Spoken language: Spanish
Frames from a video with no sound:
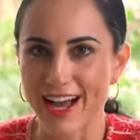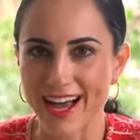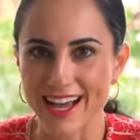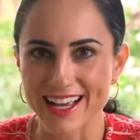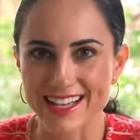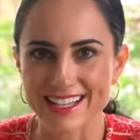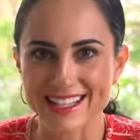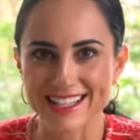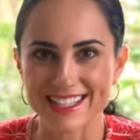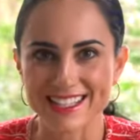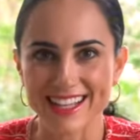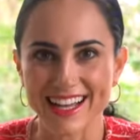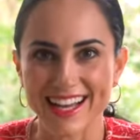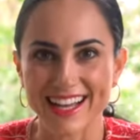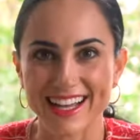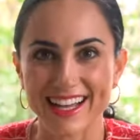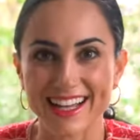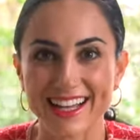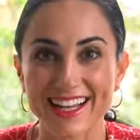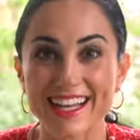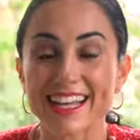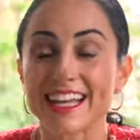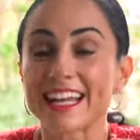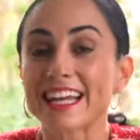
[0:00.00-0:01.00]
ahí está.
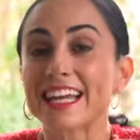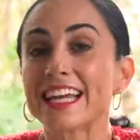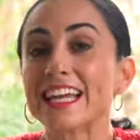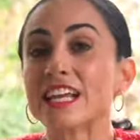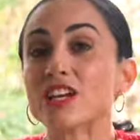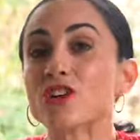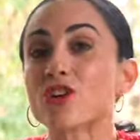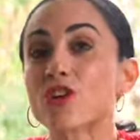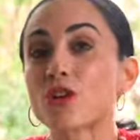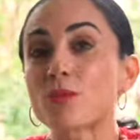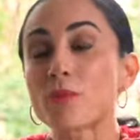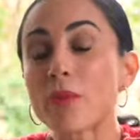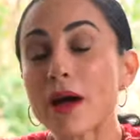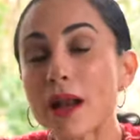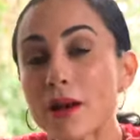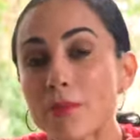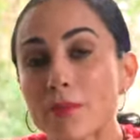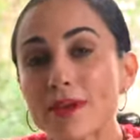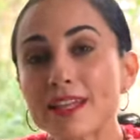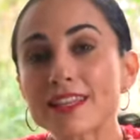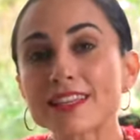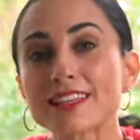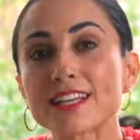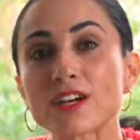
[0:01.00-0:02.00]
Y
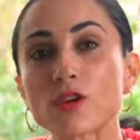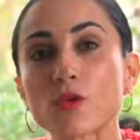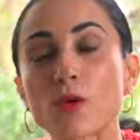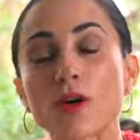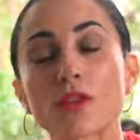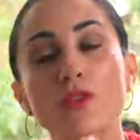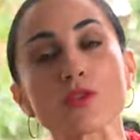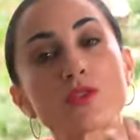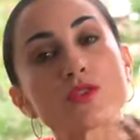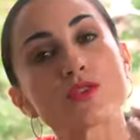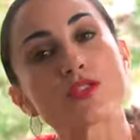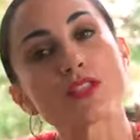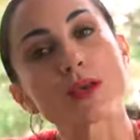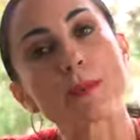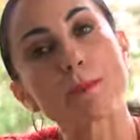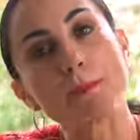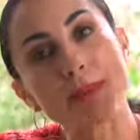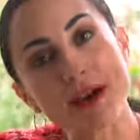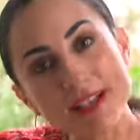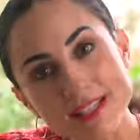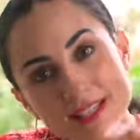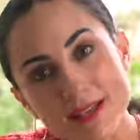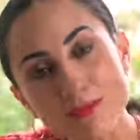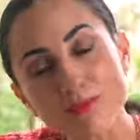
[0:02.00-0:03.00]
normalmente cuando se
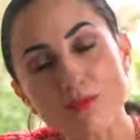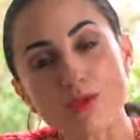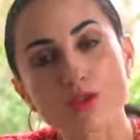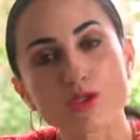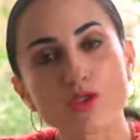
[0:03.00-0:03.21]
pasa